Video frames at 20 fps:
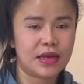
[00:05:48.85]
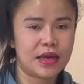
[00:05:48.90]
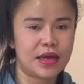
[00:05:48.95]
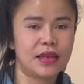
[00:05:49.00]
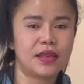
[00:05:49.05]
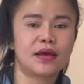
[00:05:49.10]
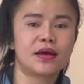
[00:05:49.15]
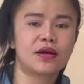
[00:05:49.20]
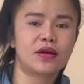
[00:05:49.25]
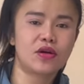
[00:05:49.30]
อั
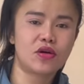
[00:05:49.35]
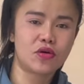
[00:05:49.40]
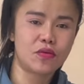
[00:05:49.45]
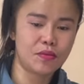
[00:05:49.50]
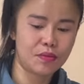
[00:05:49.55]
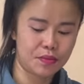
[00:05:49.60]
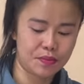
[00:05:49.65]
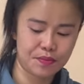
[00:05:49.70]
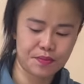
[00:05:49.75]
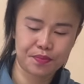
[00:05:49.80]
นนี้ก็น
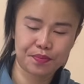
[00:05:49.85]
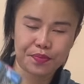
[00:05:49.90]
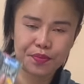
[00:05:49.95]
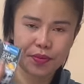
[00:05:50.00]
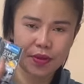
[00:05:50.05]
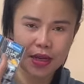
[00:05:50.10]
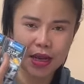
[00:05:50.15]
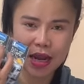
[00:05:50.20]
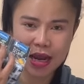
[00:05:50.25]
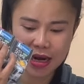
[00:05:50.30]
ม
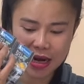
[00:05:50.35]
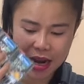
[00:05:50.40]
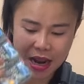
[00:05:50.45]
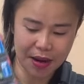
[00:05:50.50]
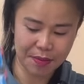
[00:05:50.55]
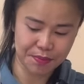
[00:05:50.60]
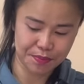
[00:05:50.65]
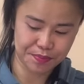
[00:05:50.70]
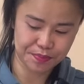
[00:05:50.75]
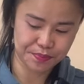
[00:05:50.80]
งา
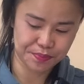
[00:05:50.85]
ดำ